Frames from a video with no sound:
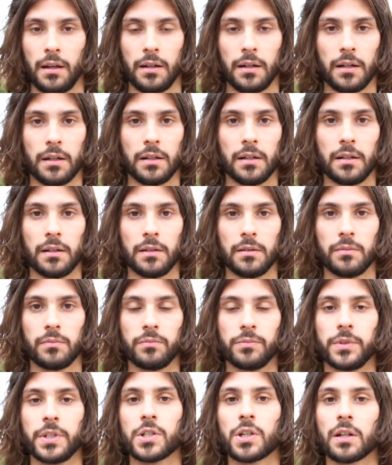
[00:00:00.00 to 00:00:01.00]
Euh,
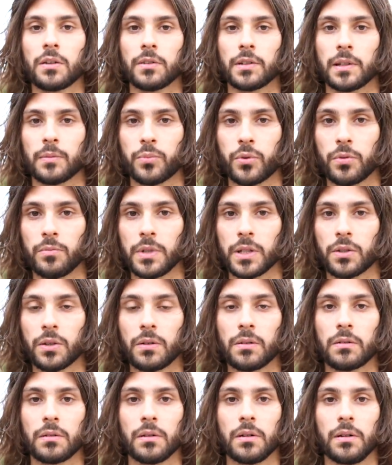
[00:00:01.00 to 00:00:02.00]
déjà, dans un premier
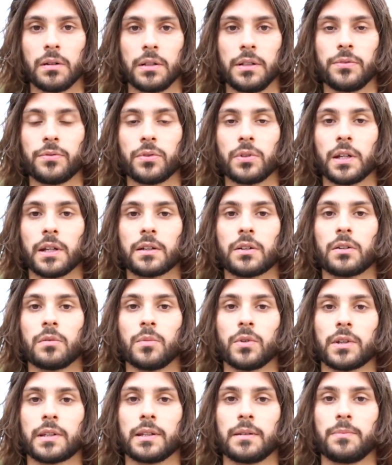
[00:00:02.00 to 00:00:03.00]
temps, euh, il faudrait
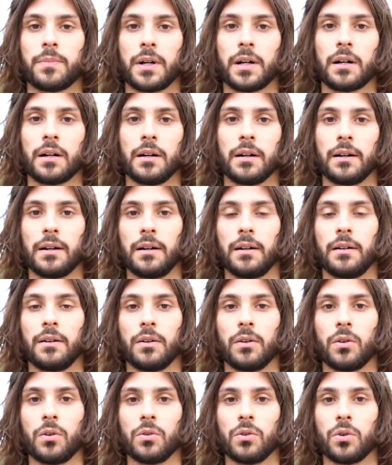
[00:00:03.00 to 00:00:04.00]
commencer par
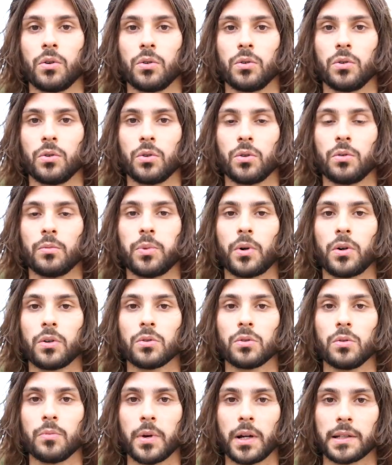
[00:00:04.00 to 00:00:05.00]

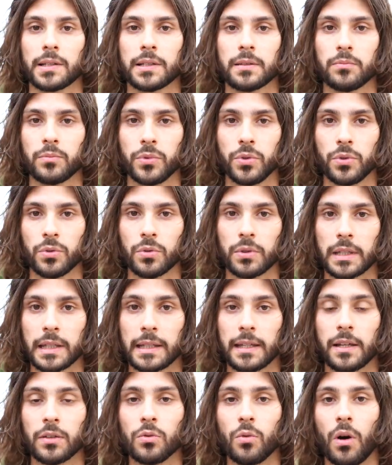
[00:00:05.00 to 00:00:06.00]
reprendre le principe de
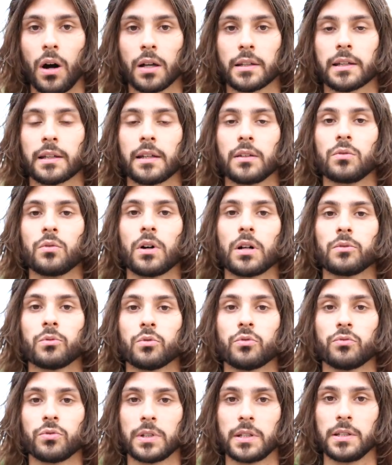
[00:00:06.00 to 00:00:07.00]
triade noire. Triade noire
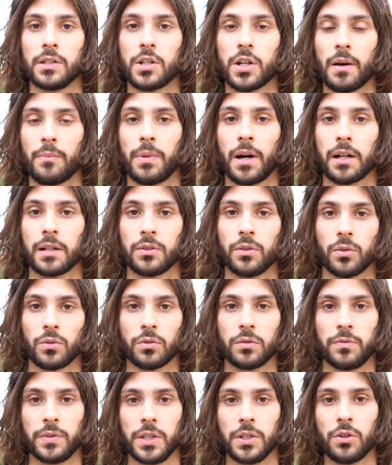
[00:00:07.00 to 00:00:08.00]
dont je vous ai déjà parlé dans
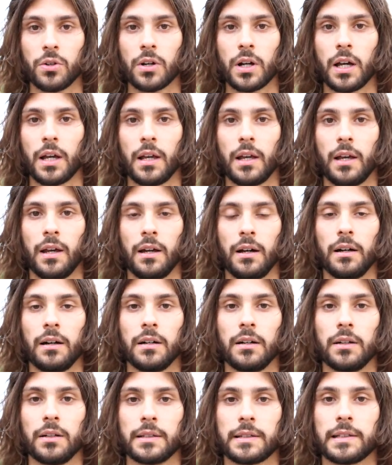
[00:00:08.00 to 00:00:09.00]
d'autres vidéos.
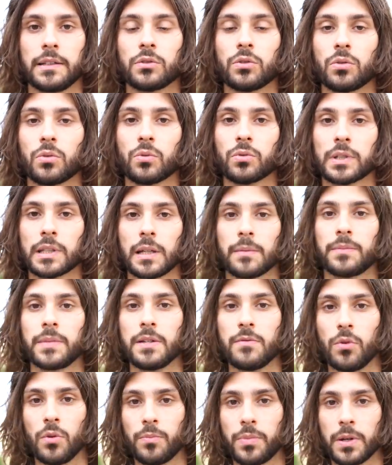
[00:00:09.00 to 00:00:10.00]
Euh, c'est ce concept
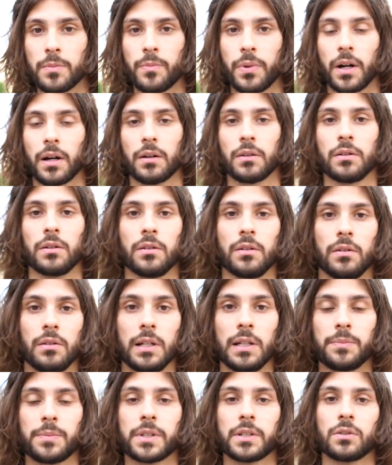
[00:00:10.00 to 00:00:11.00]
développé par euh,
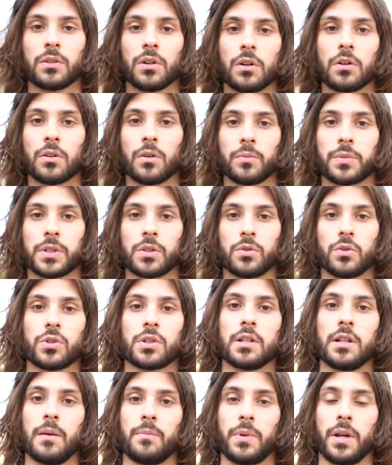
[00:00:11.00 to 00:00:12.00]
les psychologues en
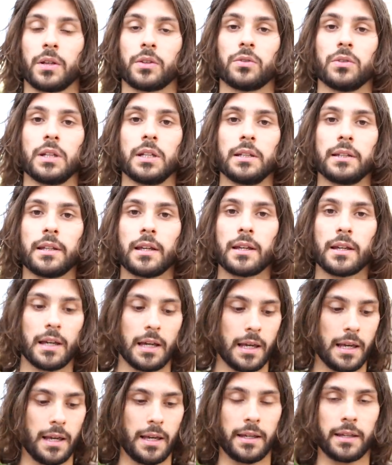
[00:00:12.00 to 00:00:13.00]
psychologie de la personnalité
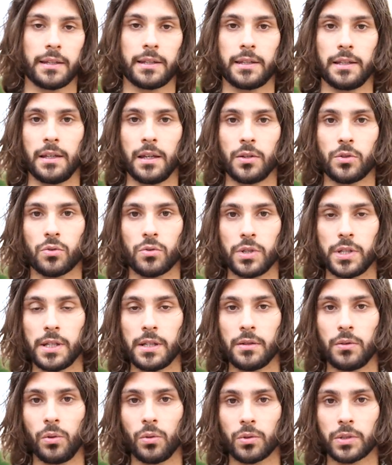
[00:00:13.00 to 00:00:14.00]
qui
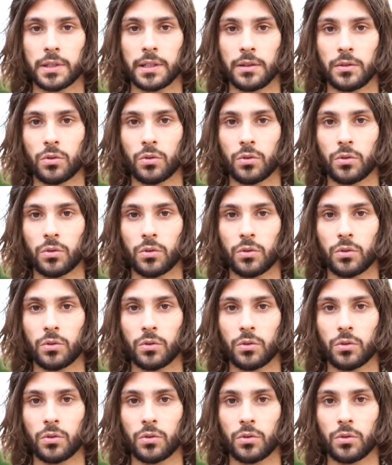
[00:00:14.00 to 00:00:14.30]
étudie donc ces